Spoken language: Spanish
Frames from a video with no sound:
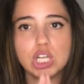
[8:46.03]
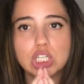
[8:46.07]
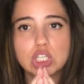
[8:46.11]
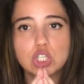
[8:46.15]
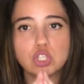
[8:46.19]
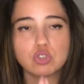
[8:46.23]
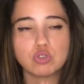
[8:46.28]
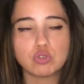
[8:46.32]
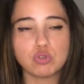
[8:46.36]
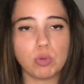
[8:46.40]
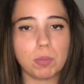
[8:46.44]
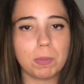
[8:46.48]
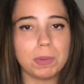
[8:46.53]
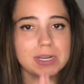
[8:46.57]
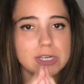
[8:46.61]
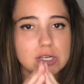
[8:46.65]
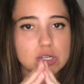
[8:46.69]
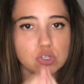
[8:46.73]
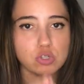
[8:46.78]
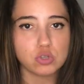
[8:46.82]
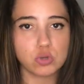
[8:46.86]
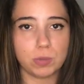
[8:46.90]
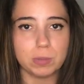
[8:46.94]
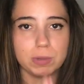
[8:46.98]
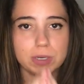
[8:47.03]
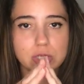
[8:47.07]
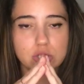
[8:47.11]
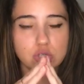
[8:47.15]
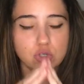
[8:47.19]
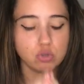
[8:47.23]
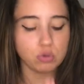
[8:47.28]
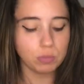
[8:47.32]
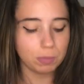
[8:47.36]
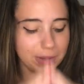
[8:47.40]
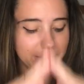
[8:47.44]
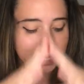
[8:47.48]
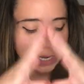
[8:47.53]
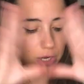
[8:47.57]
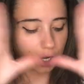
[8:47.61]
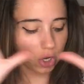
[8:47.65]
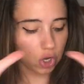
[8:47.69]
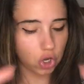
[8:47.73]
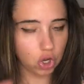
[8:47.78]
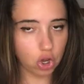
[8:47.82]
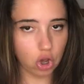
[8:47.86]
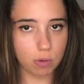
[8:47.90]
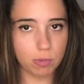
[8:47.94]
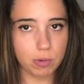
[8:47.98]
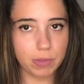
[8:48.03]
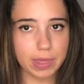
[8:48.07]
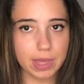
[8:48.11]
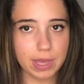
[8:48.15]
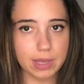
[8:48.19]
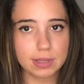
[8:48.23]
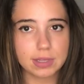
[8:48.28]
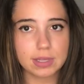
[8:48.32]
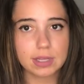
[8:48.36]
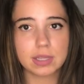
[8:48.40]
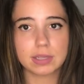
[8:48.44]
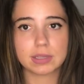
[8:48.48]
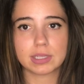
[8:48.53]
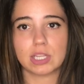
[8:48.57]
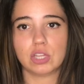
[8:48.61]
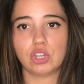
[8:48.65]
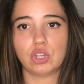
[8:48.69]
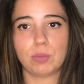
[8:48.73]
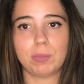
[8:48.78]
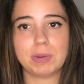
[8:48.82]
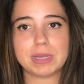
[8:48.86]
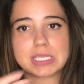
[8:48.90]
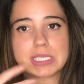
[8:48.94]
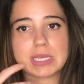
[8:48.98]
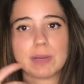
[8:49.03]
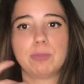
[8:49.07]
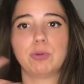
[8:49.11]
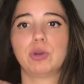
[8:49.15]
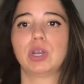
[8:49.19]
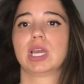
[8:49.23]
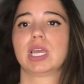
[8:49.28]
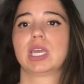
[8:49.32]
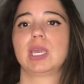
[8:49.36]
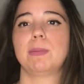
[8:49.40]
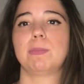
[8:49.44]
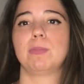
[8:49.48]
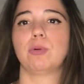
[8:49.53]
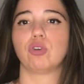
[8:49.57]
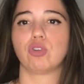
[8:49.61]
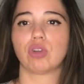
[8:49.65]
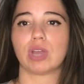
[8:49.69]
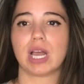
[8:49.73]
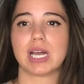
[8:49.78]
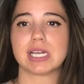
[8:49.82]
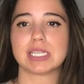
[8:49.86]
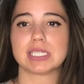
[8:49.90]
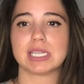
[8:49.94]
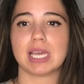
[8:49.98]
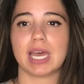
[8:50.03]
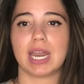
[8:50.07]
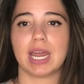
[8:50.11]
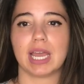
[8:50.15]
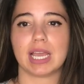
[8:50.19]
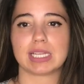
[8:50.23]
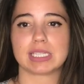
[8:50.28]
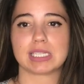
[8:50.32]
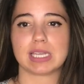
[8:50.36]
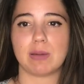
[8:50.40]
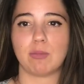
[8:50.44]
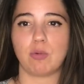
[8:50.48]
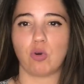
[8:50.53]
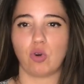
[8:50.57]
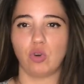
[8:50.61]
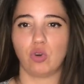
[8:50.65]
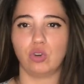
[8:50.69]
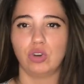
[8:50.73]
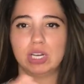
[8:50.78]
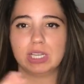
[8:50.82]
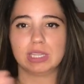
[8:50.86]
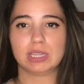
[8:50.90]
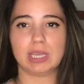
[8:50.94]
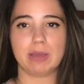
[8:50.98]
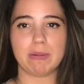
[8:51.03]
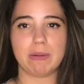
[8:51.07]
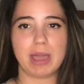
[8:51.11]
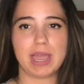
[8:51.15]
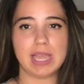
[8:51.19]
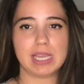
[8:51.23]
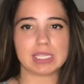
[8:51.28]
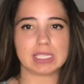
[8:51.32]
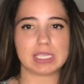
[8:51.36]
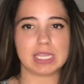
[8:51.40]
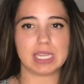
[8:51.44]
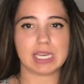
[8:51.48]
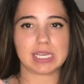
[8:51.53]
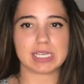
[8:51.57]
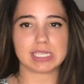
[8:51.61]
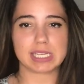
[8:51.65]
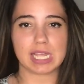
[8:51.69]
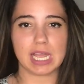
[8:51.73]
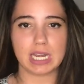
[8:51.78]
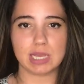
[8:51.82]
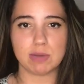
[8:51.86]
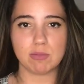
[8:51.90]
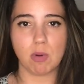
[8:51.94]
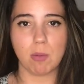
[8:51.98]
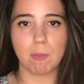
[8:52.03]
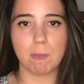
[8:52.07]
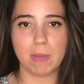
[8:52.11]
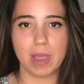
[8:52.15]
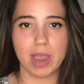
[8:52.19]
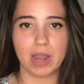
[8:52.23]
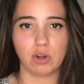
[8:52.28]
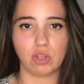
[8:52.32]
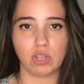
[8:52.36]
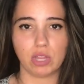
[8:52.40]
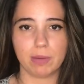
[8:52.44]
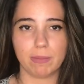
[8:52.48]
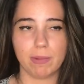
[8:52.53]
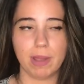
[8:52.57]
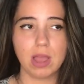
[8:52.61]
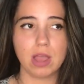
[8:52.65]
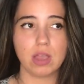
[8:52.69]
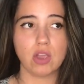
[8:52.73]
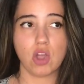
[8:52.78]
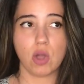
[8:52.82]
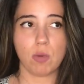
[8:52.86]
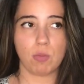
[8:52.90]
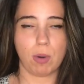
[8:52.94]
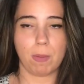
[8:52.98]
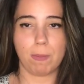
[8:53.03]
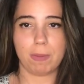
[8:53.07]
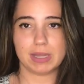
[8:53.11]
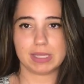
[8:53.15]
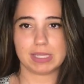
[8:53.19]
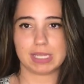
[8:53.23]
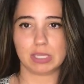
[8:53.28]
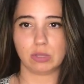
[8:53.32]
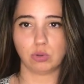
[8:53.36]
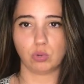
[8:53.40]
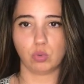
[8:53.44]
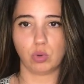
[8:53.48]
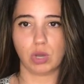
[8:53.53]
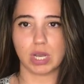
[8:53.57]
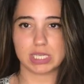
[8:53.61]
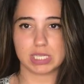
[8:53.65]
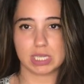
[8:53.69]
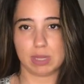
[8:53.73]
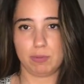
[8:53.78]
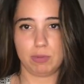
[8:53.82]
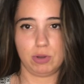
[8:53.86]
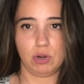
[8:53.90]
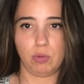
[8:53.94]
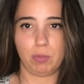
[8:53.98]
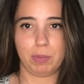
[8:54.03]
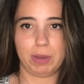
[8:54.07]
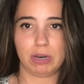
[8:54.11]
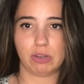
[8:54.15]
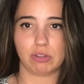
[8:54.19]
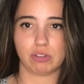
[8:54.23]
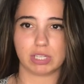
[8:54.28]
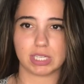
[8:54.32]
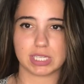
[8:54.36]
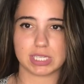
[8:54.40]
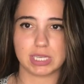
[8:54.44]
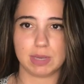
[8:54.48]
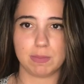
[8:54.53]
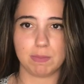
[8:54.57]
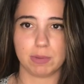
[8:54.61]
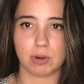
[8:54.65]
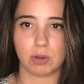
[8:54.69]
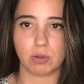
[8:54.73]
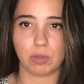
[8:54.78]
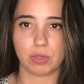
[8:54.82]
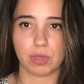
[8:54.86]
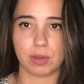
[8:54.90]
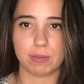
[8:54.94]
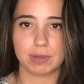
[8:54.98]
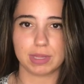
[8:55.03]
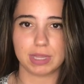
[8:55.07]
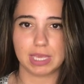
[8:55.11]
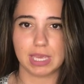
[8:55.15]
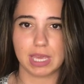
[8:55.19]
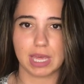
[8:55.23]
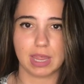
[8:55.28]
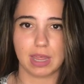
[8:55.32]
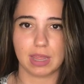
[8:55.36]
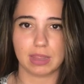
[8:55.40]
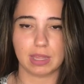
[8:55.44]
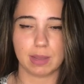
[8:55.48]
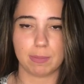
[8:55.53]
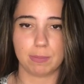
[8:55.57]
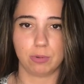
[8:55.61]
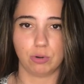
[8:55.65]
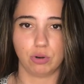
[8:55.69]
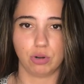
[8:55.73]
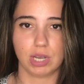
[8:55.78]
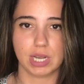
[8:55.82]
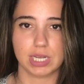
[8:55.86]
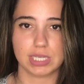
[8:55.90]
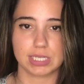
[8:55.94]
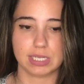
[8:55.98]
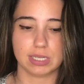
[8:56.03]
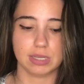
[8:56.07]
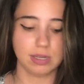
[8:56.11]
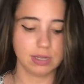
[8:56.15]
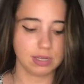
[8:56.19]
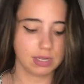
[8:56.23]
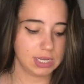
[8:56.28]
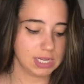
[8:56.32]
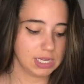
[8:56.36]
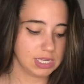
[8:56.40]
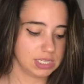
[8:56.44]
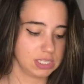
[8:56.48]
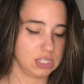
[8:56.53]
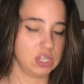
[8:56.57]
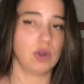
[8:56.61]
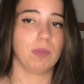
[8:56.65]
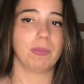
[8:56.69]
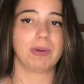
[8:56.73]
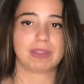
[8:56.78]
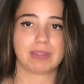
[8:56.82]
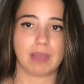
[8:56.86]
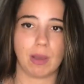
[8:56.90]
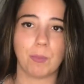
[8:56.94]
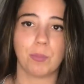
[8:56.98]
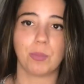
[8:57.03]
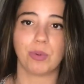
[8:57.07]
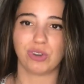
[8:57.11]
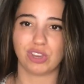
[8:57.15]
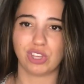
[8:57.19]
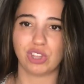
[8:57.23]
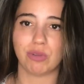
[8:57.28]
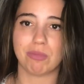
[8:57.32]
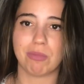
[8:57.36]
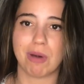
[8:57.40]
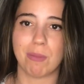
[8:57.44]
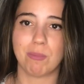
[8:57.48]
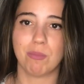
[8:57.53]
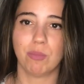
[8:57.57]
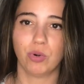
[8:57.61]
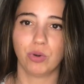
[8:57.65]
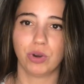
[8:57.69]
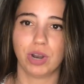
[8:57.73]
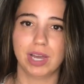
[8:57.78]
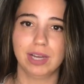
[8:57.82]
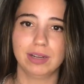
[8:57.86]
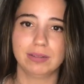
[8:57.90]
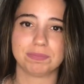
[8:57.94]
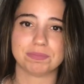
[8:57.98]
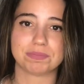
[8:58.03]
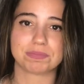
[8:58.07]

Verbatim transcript: súper, súper, súper cómoda, tanto para estar por aquí por casa, ahora que estamos con el tema este de que salimos menos y demás, pues para estar en tu casa, pero para no estar siempre con zapatillas de andas por casa, sino para estar un poquito más mona,